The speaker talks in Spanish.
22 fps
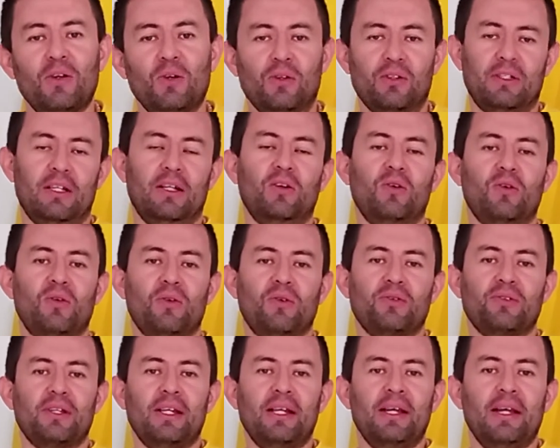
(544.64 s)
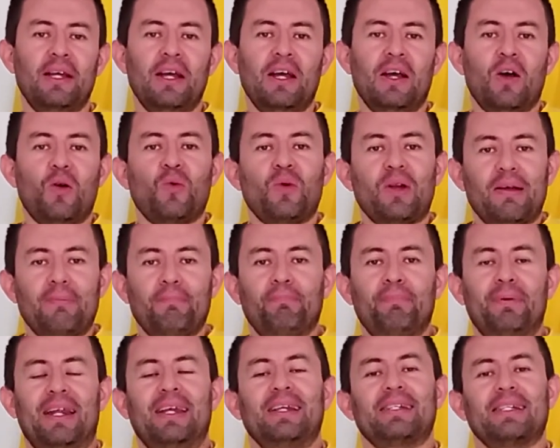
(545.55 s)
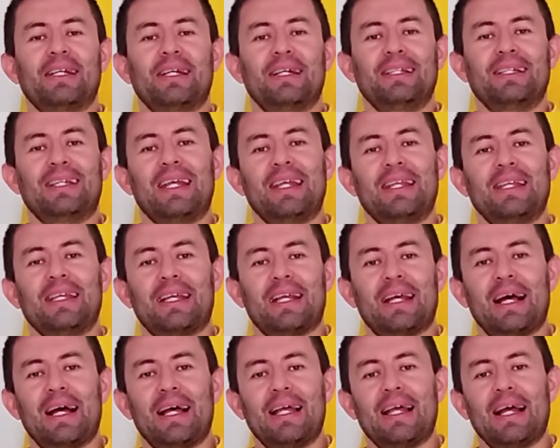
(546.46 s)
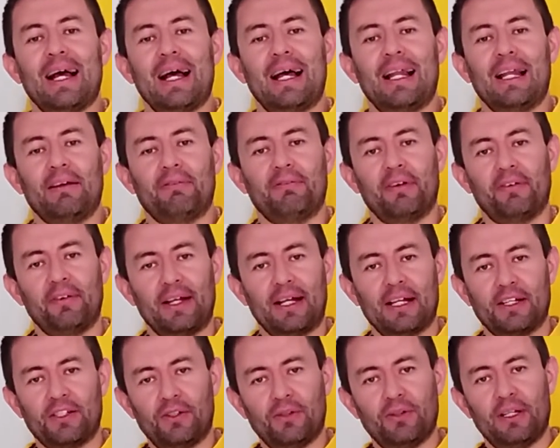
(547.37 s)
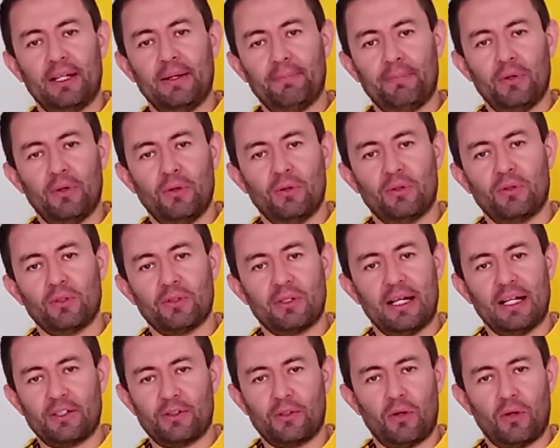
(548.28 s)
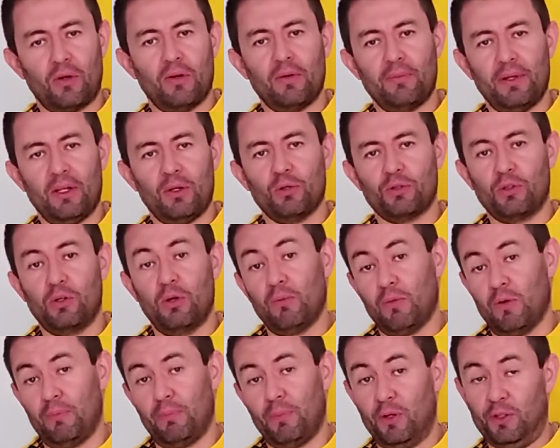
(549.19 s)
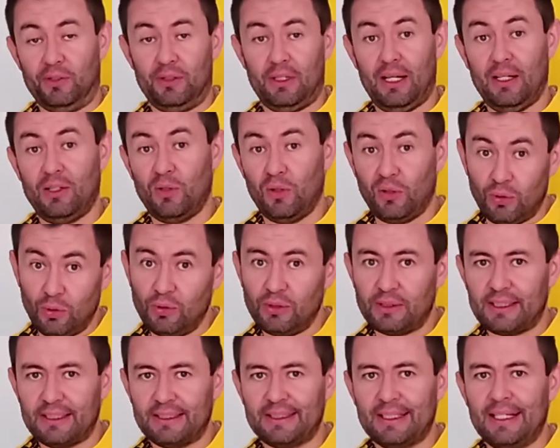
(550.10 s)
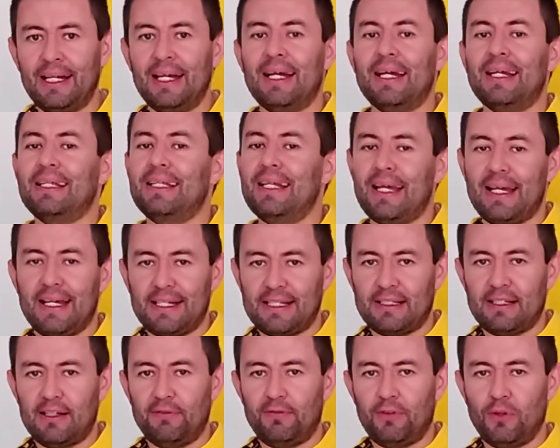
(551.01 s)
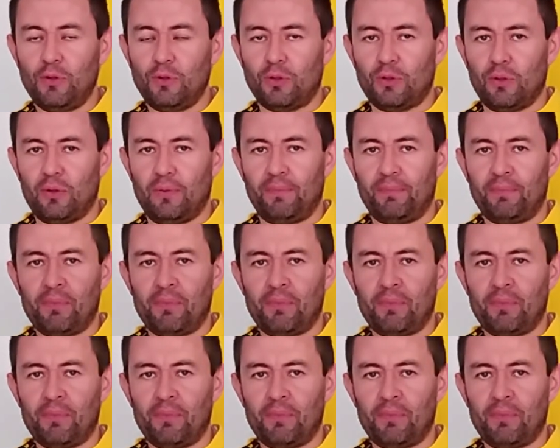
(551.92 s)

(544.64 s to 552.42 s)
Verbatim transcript: no se conoce una empresa dedicada a la fabricación de productos gastronómicos como postres o dulces de este fruto.